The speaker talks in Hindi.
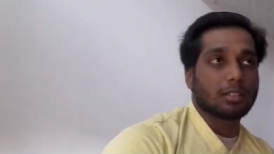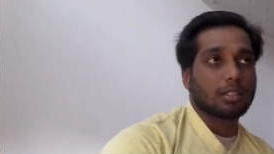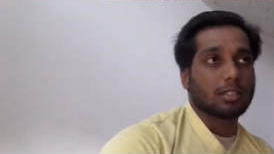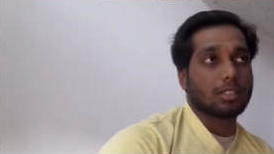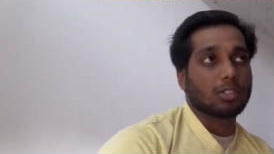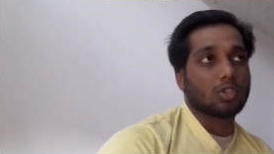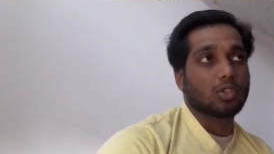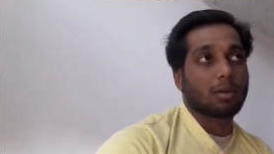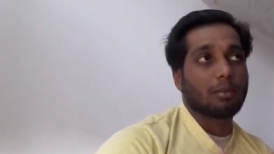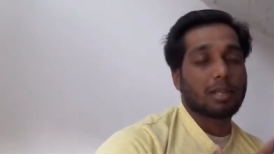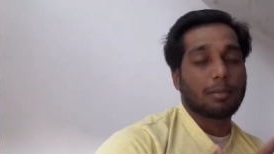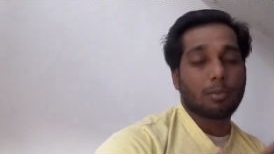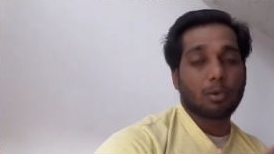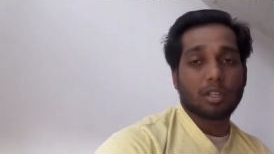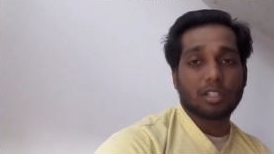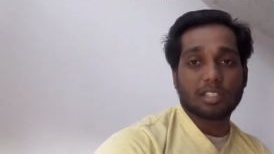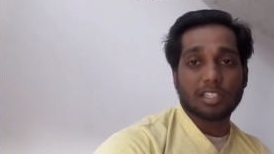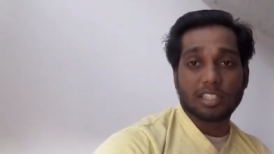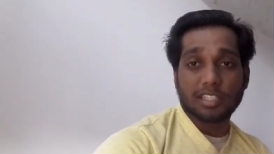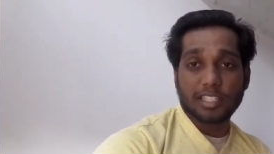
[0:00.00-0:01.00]
जो हमारी
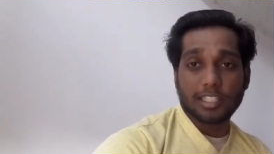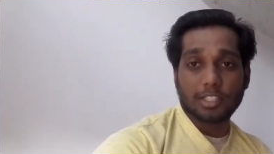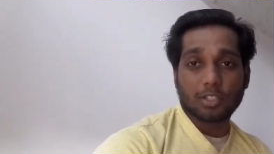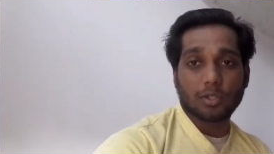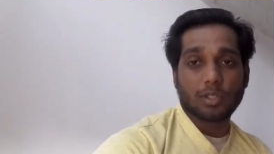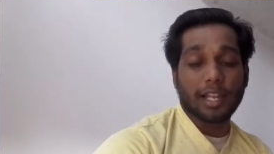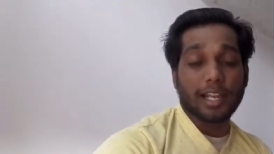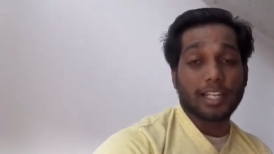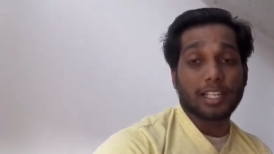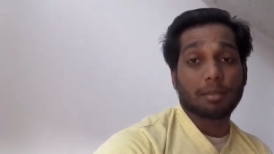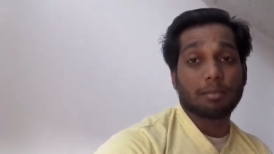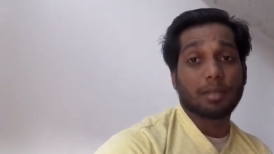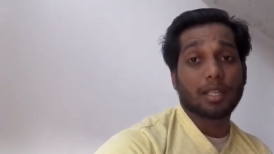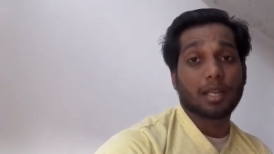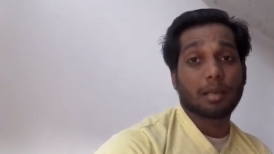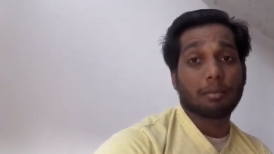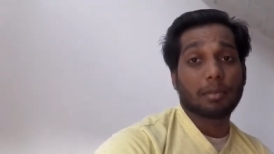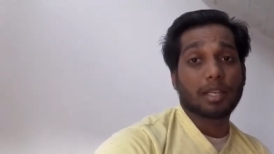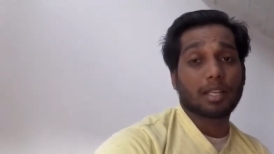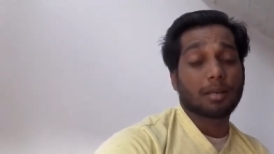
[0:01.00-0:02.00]
पूरे दिन की जो डाइट
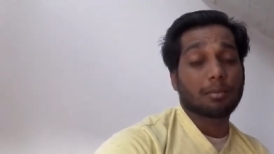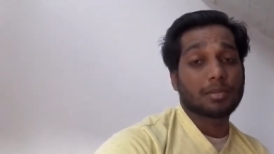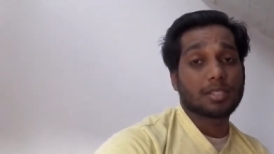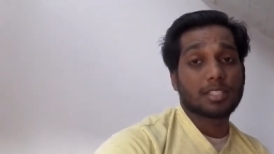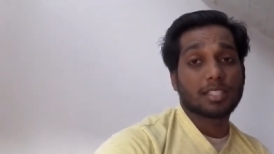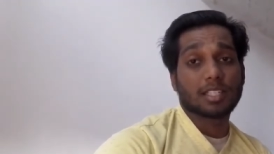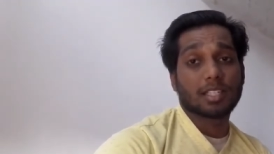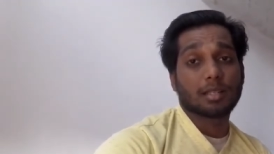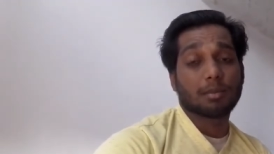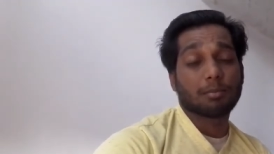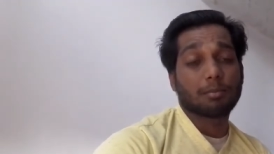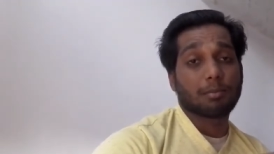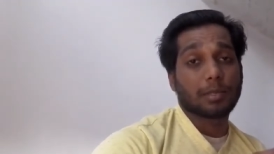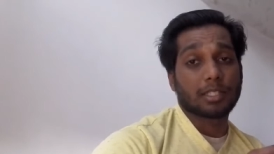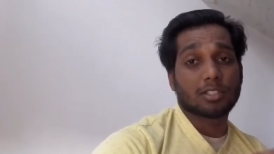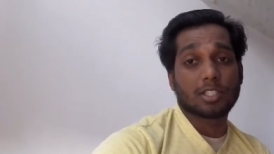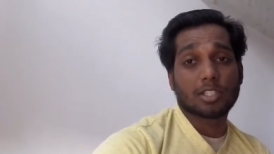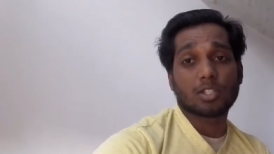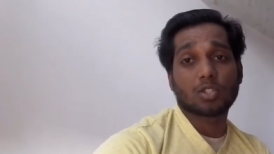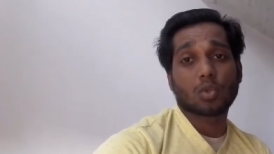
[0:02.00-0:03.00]
में हमें कम से कम
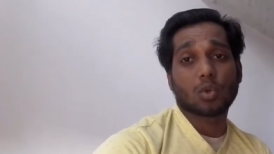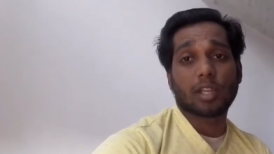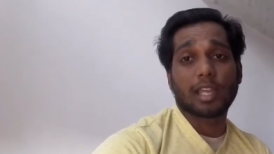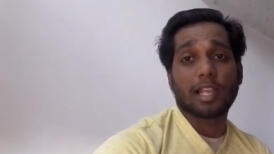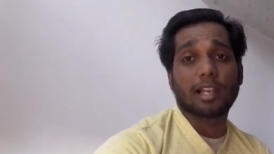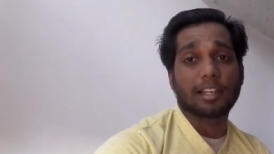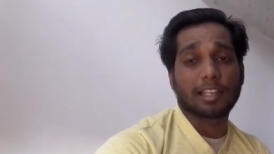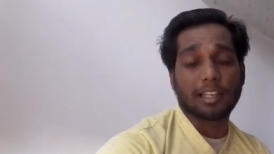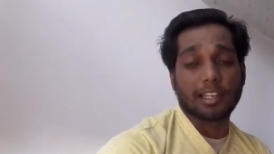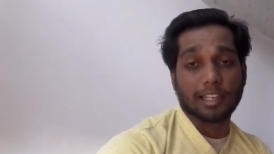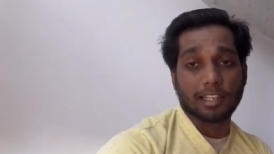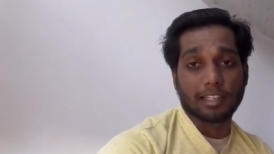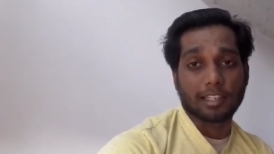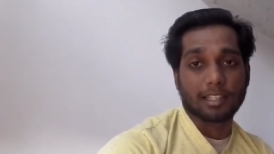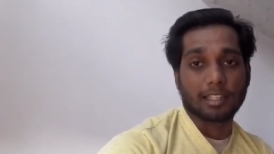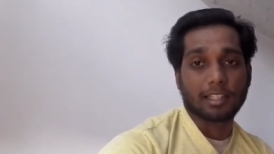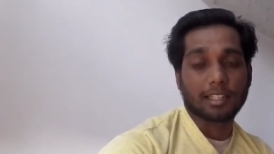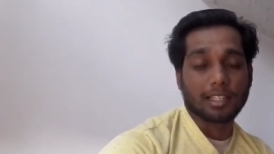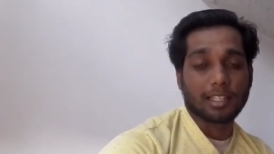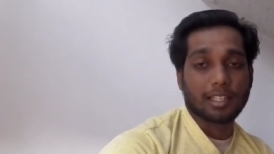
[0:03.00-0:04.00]
2500 कैलोरी
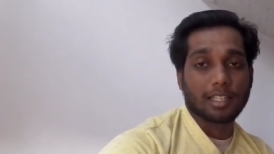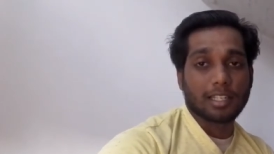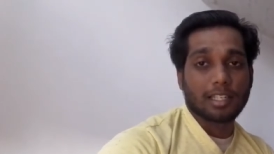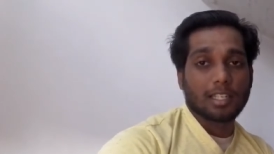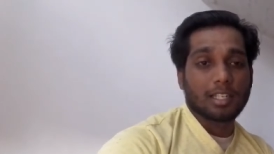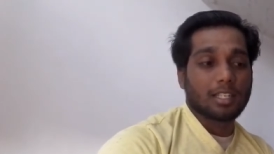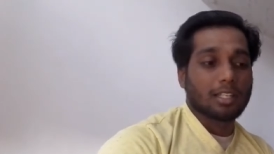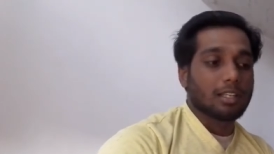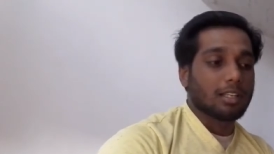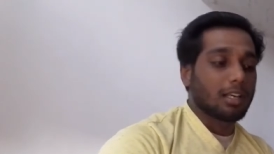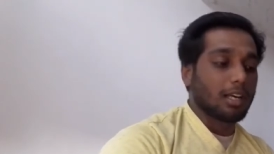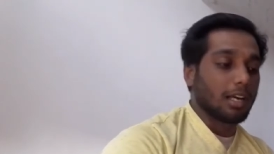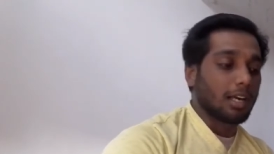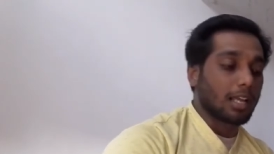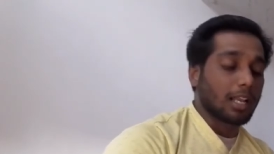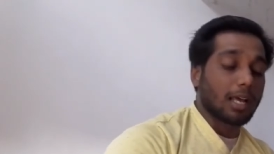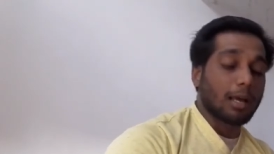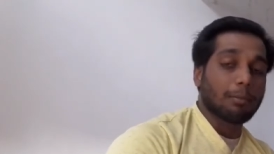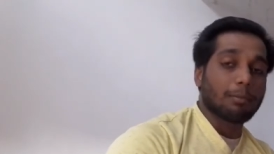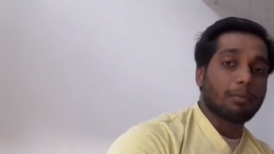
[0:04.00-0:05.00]
लेनी है
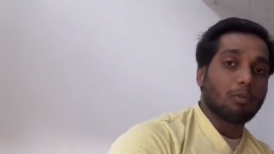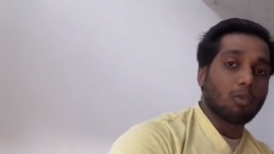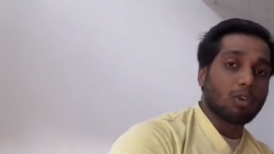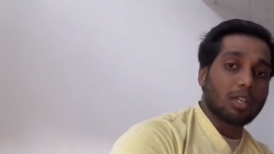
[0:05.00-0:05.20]
अगर आप